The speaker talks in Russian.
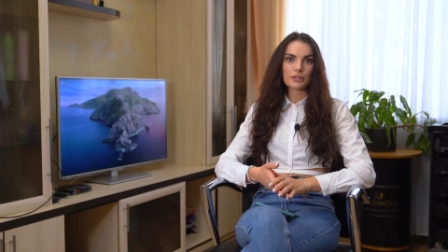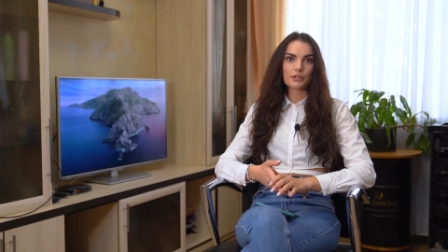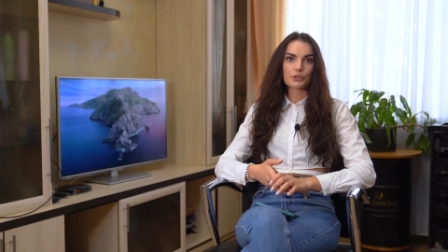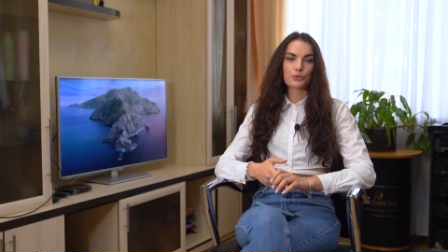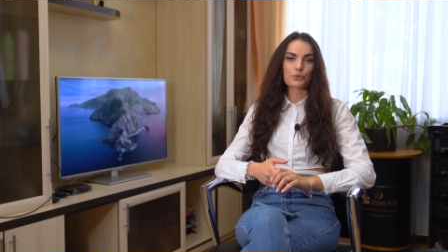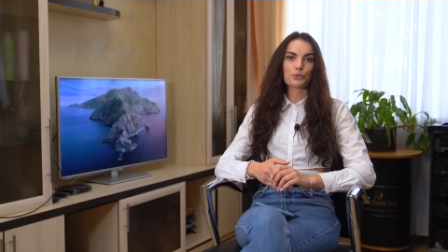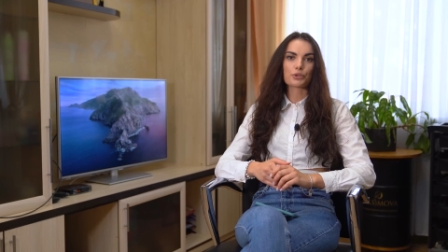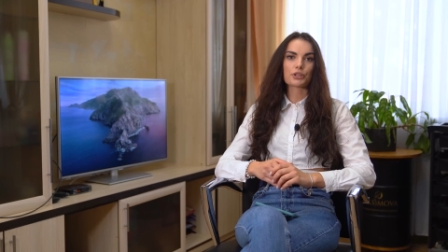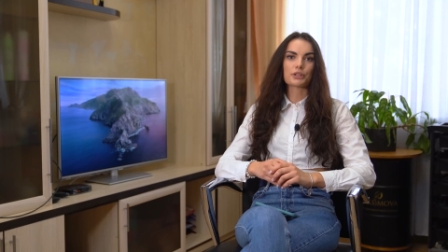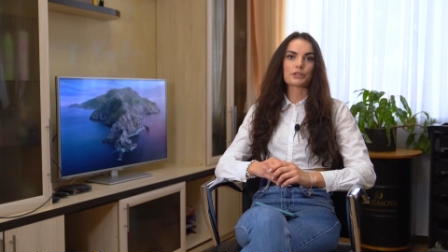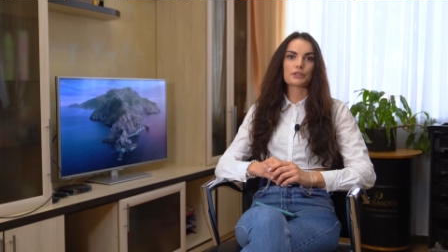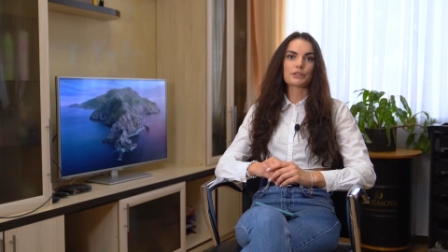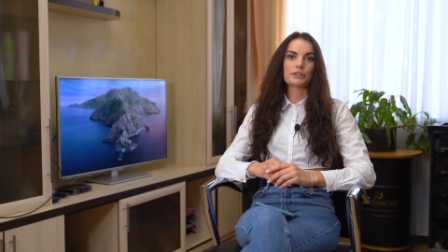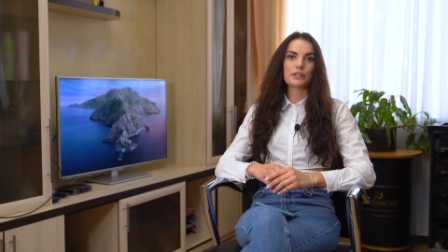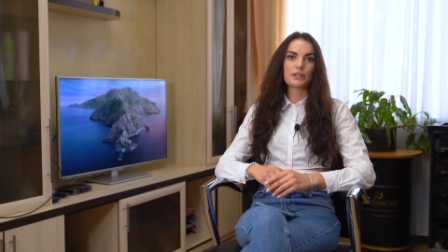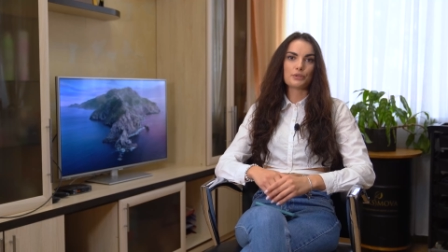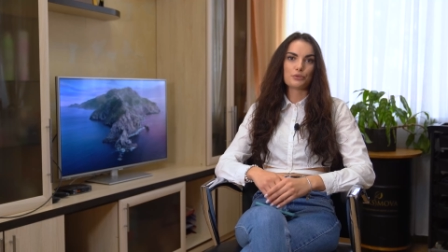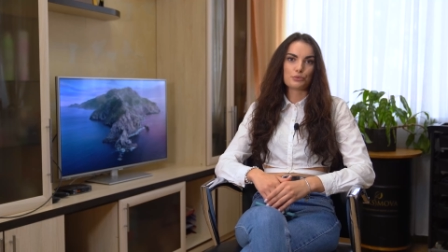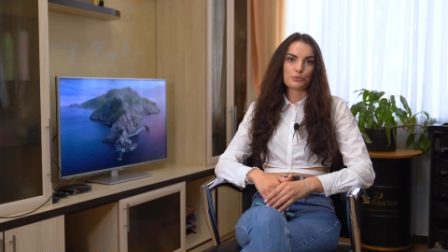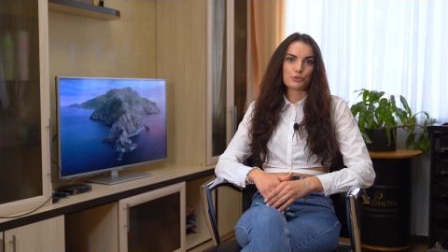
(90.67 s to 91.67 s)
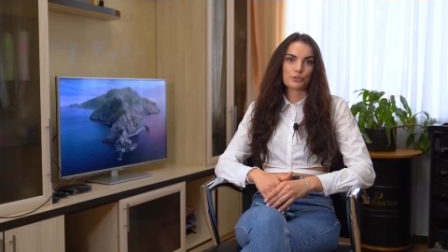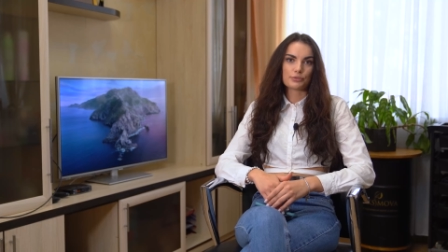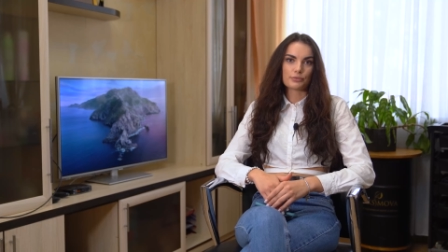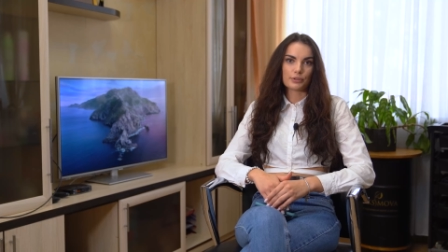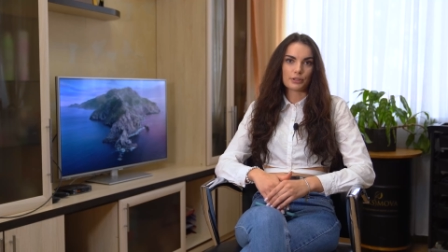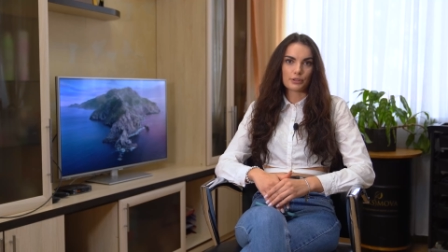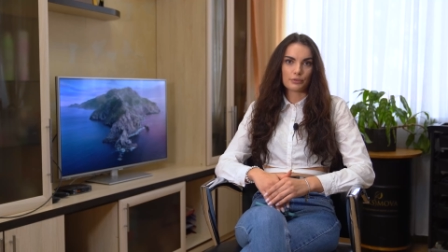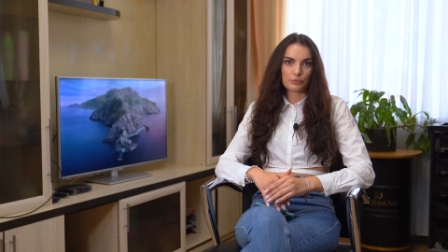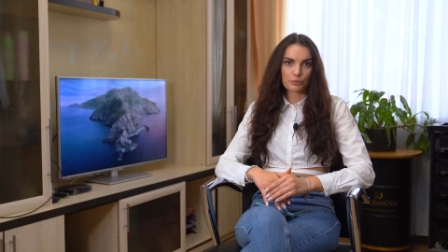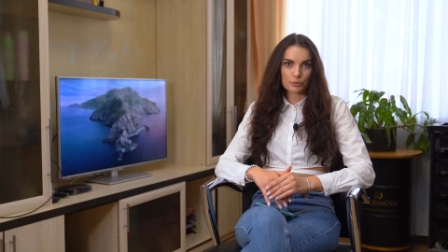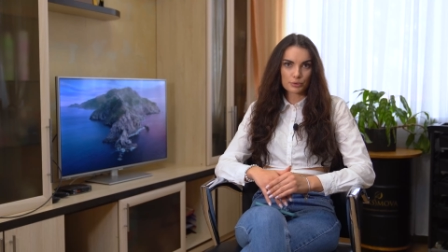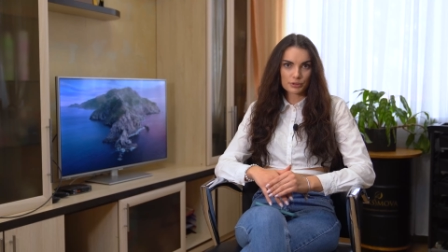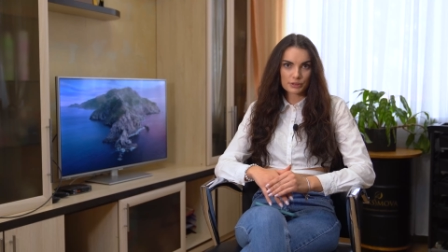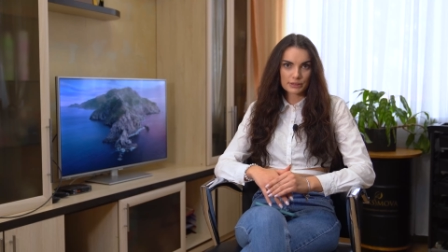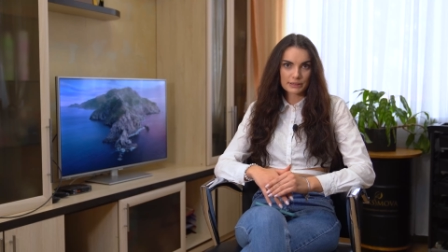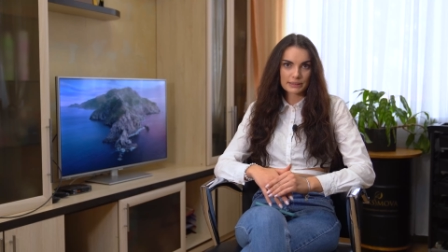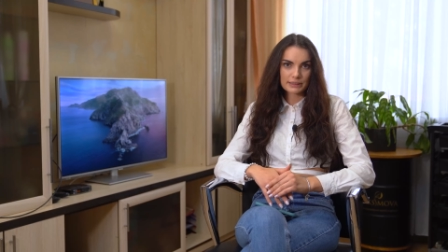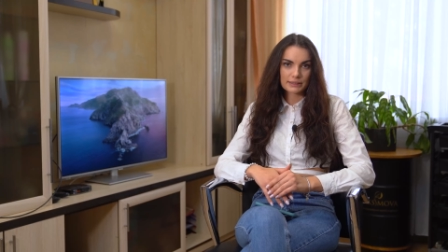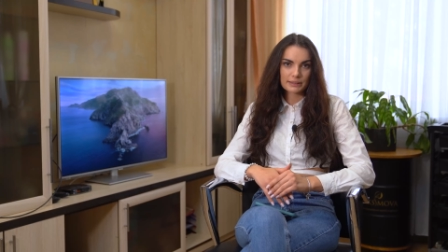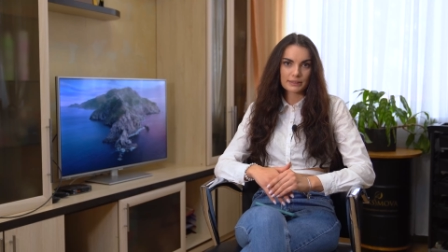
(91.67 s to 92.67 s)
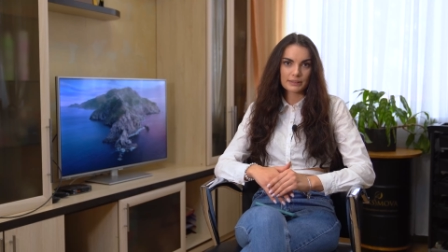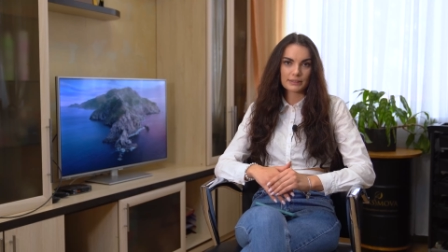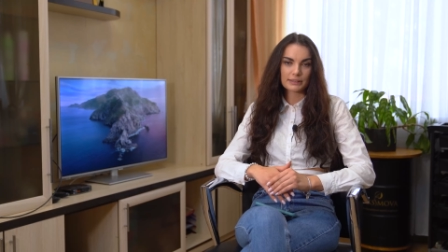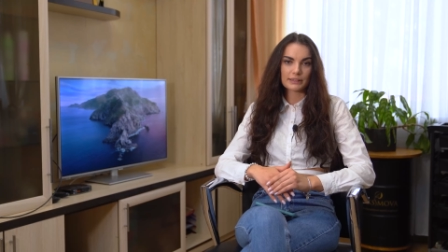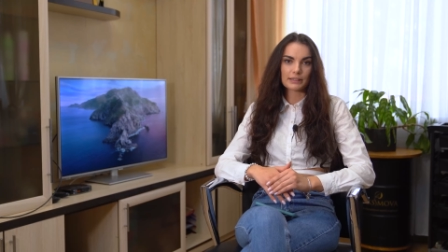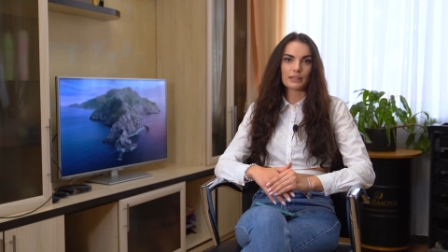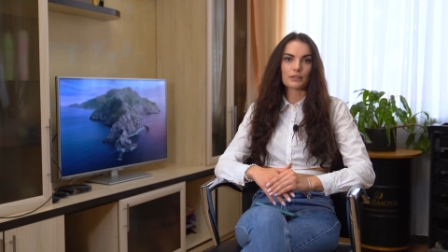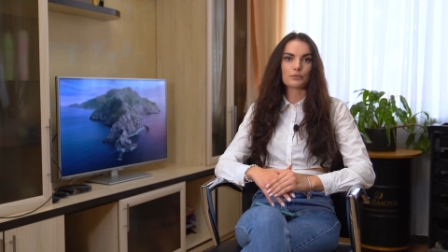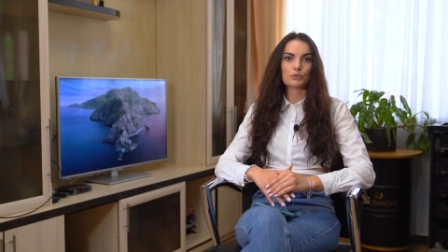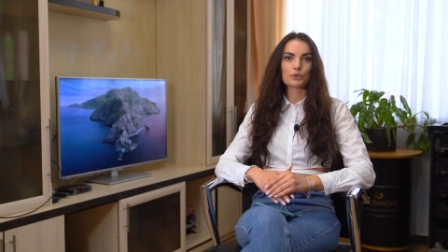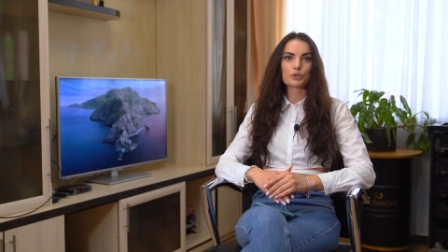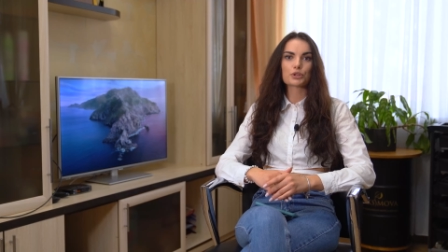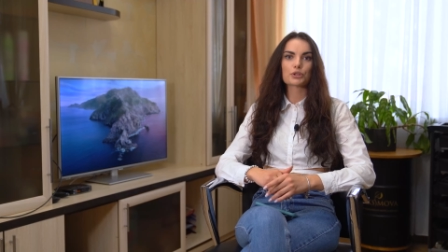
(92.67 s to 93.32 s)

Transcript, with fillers: которые сдают свои волосы из-за того,